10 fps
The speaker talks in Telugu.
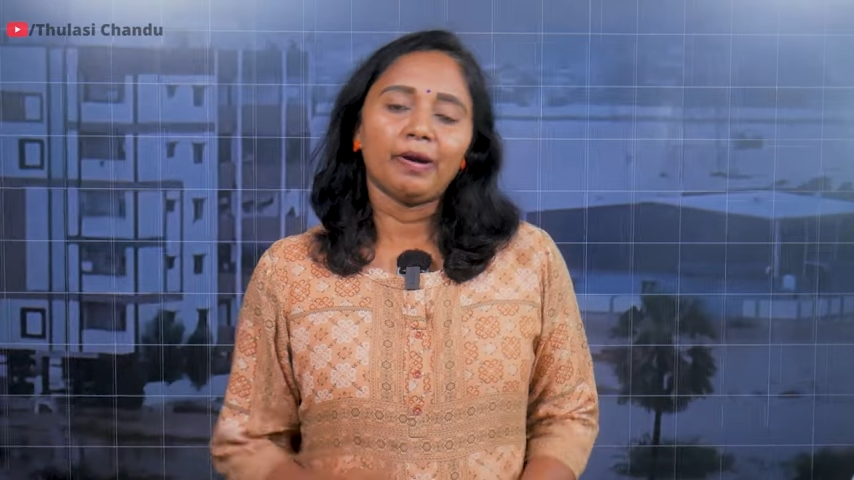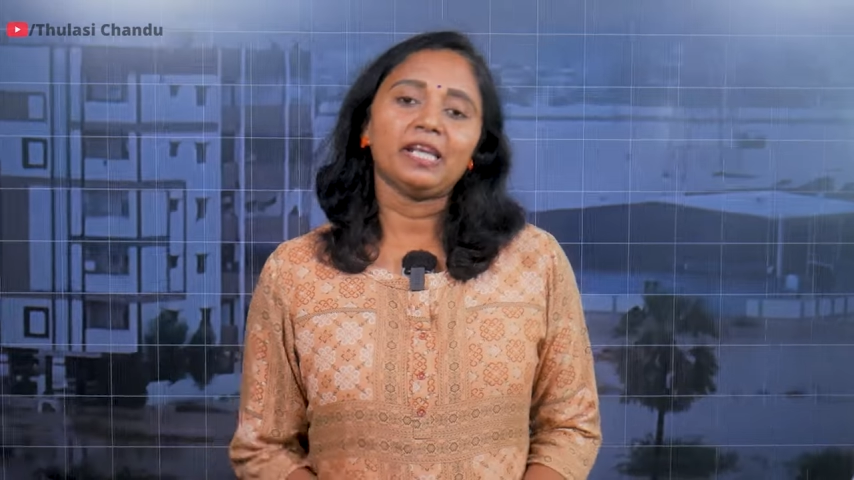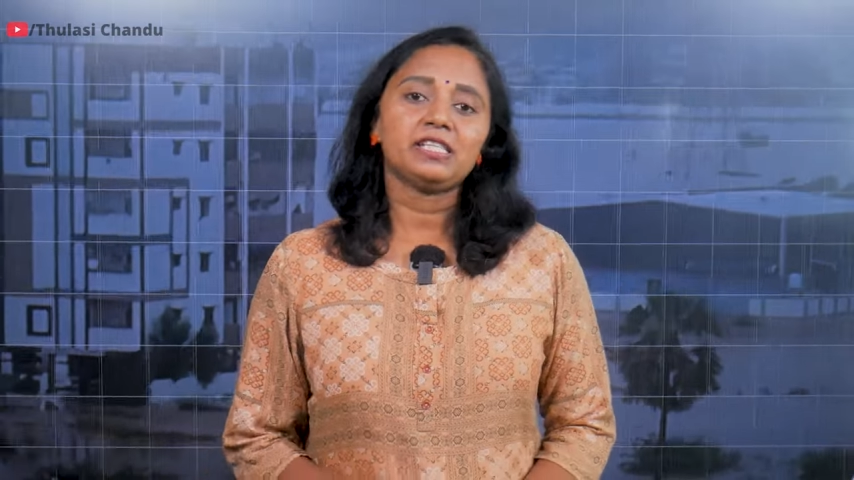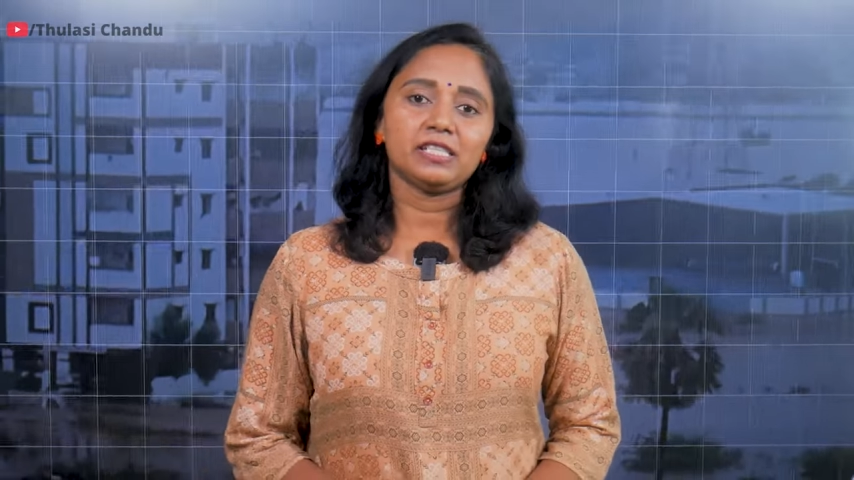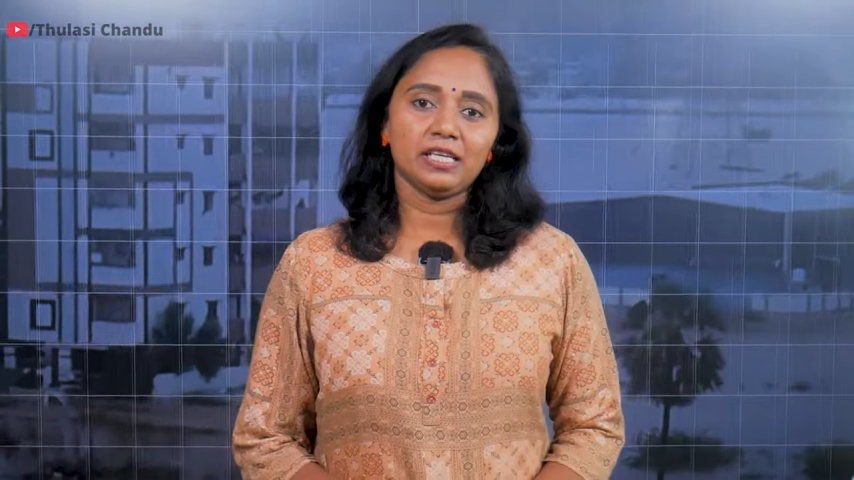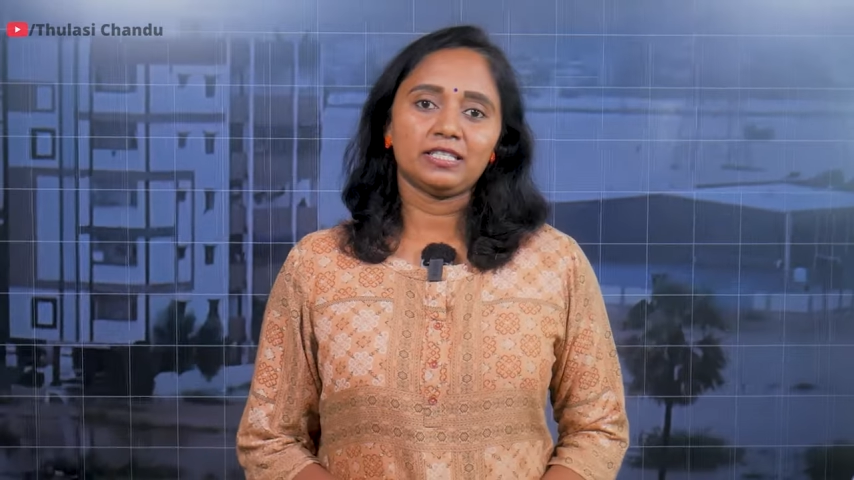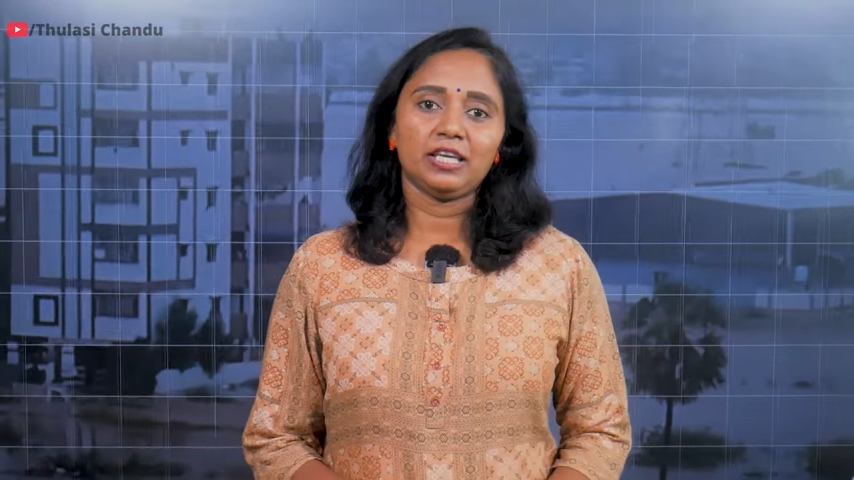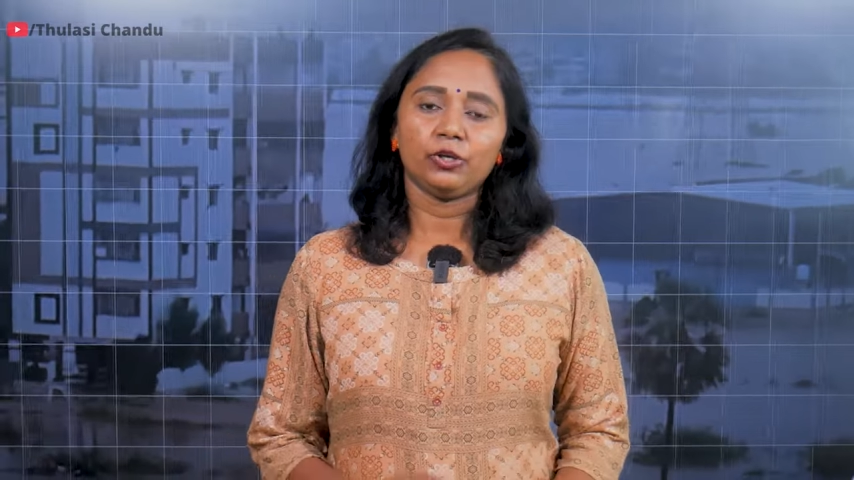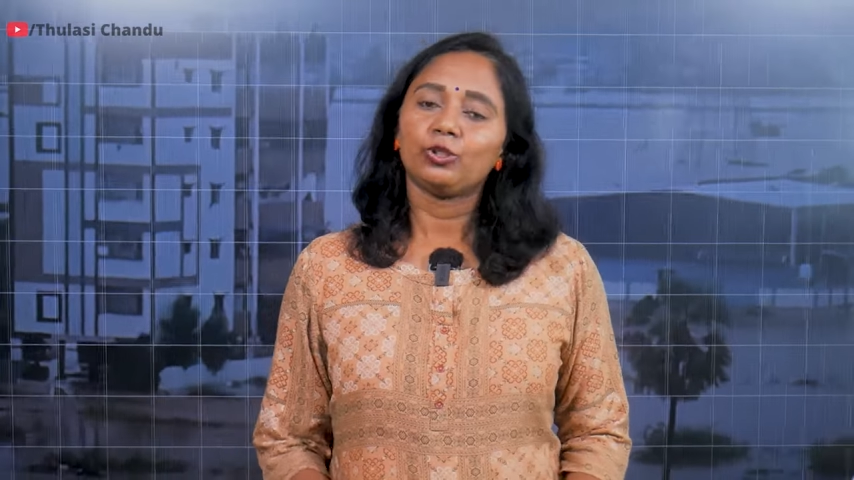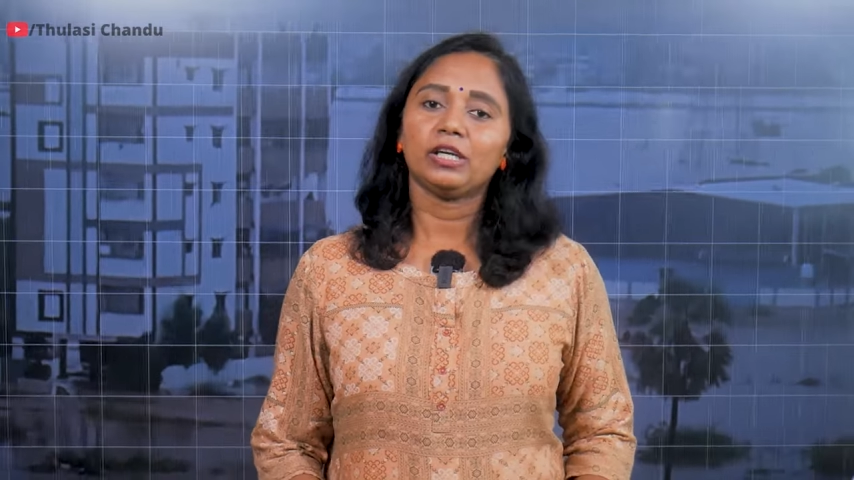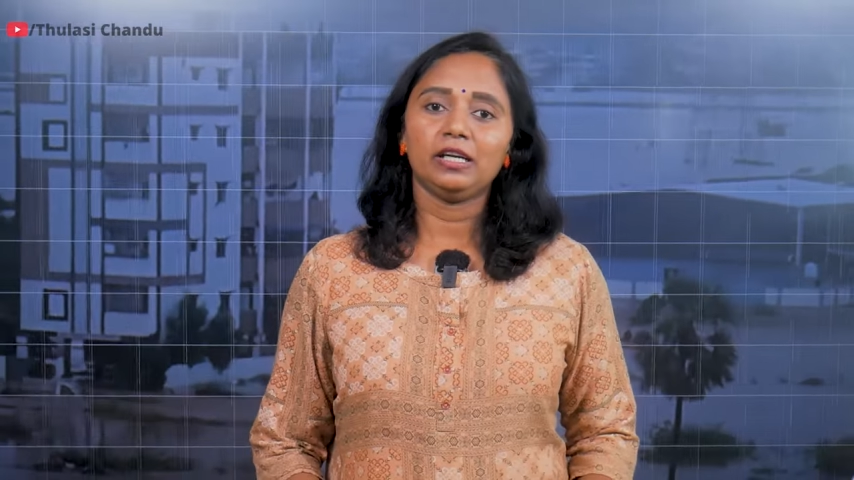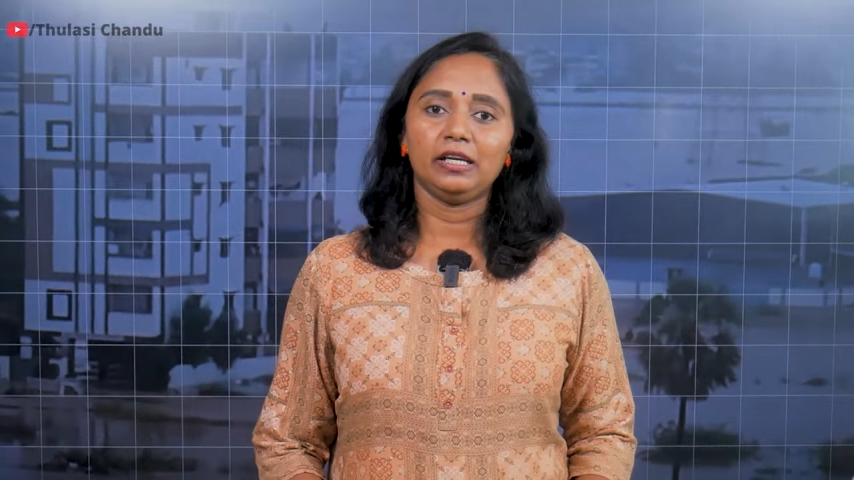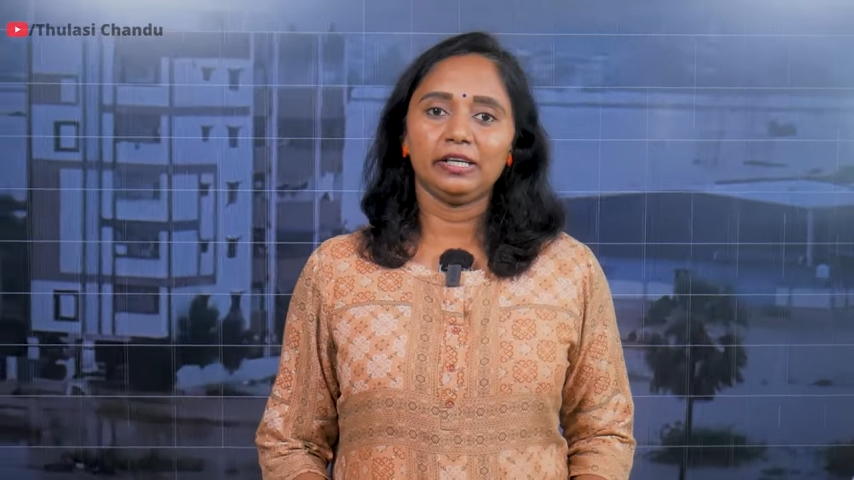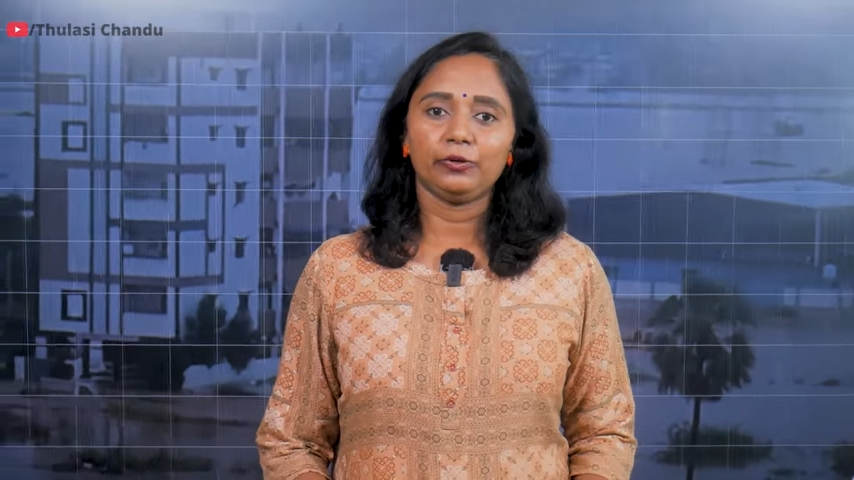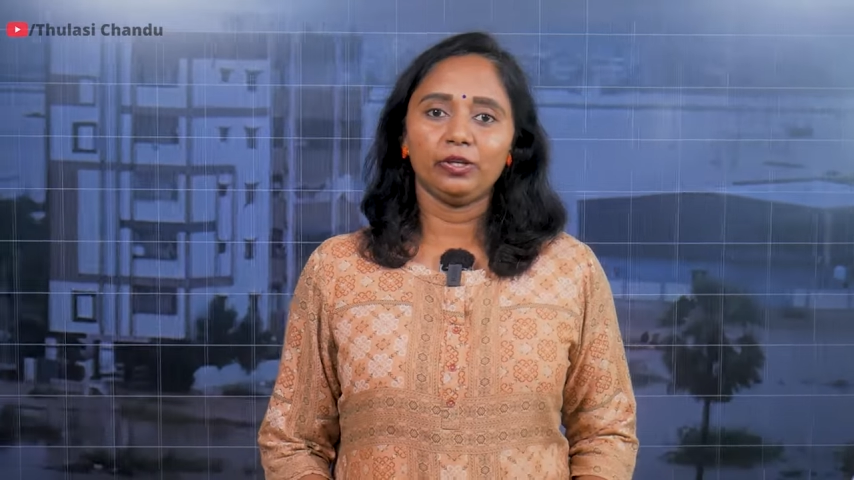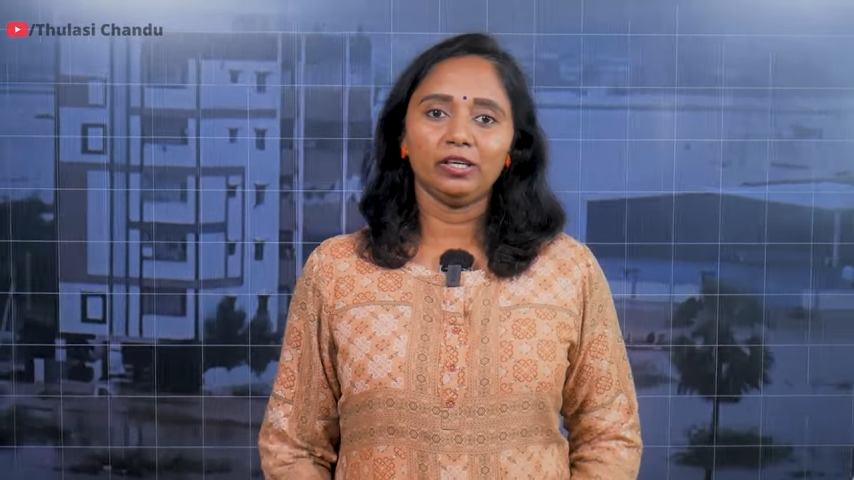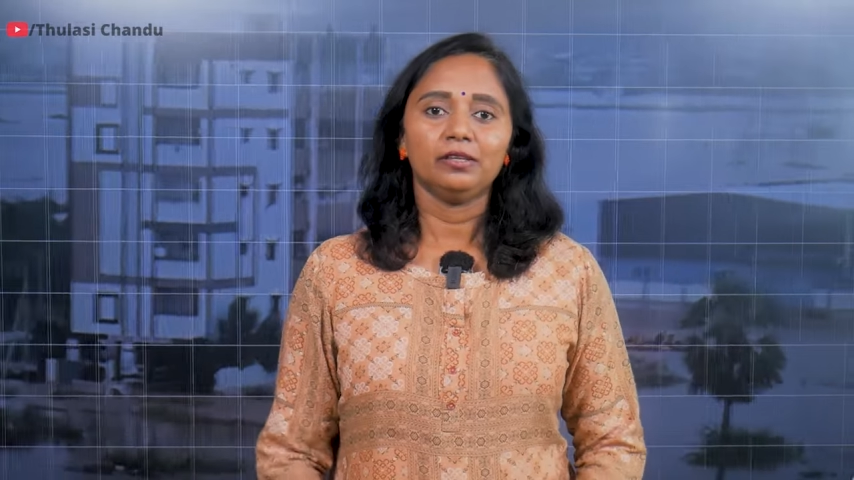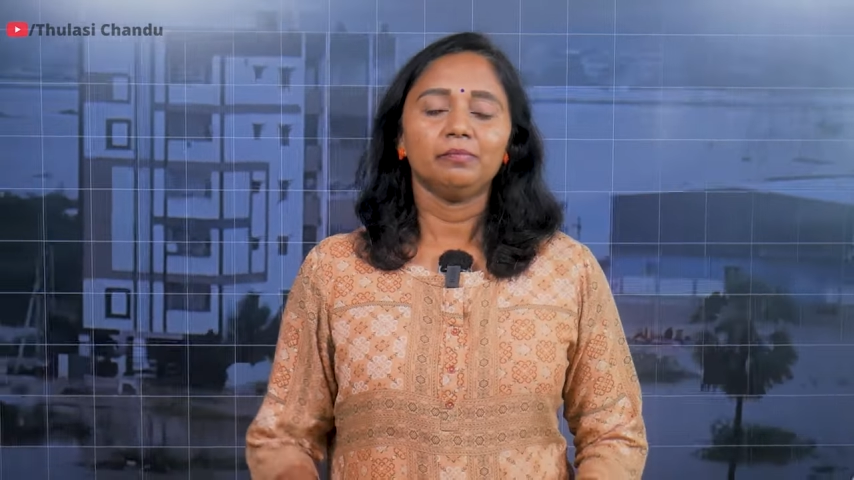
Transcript: మనిషి చేసే యుద్ధం కంటే కూడా